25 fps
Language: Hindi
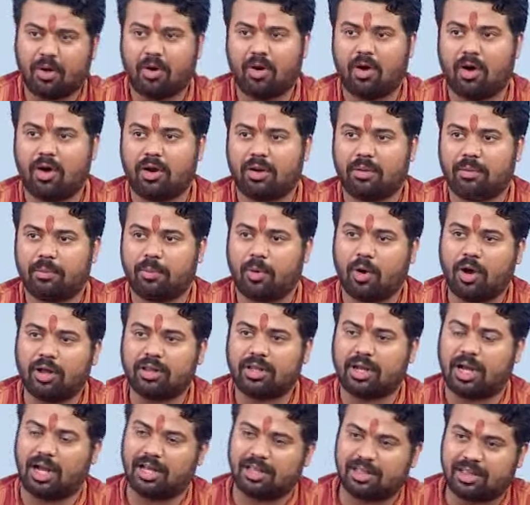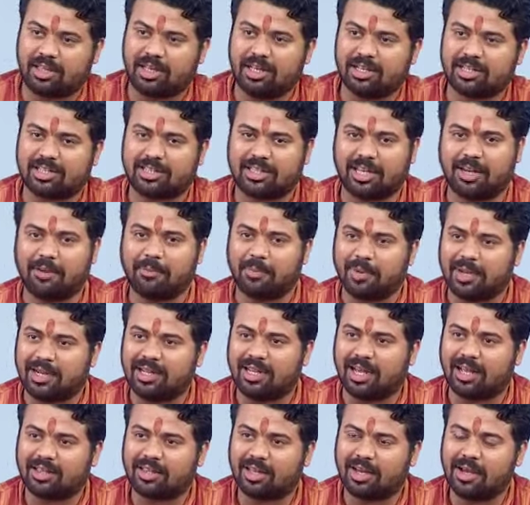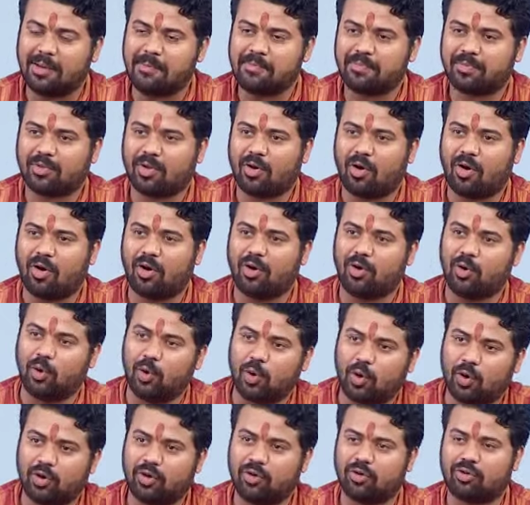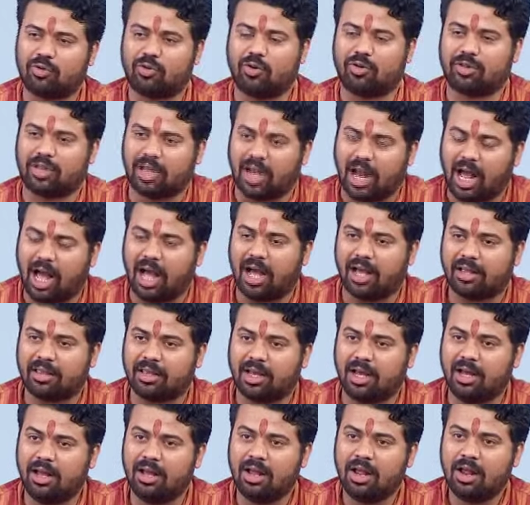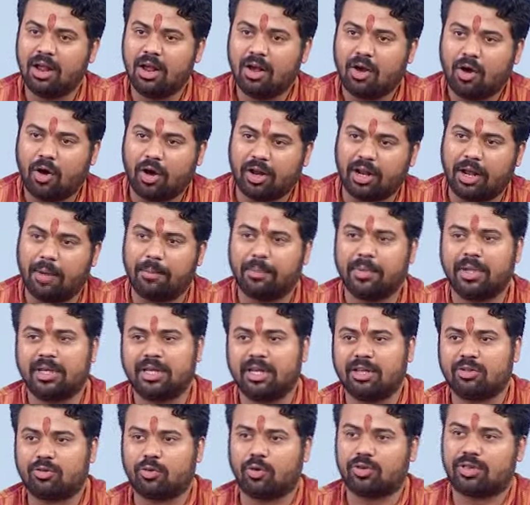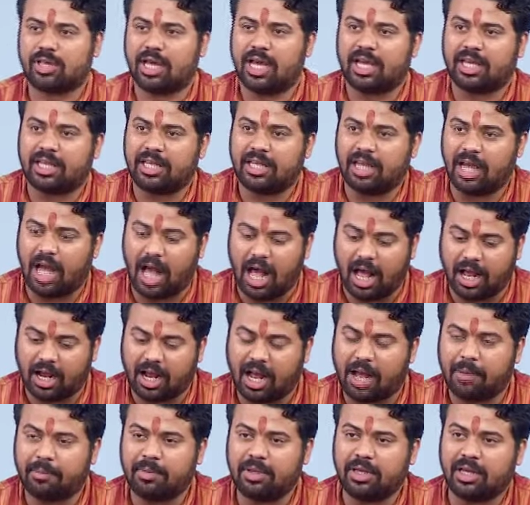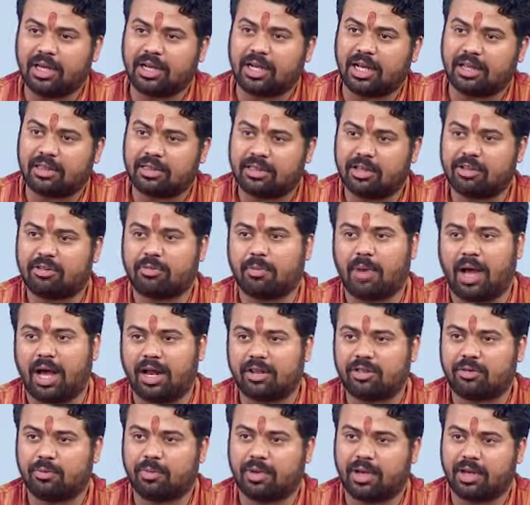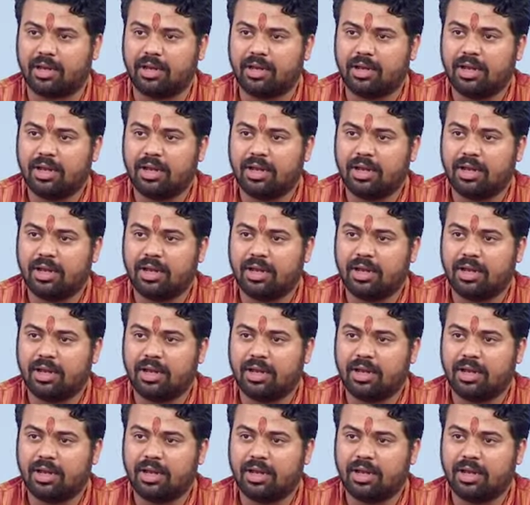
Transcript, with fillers: और बहुत अच्छे स्तर पे लिया था और लोगों ने उसको सराहा था और हमने ये सोचा है कि आगामी 31 मार्च में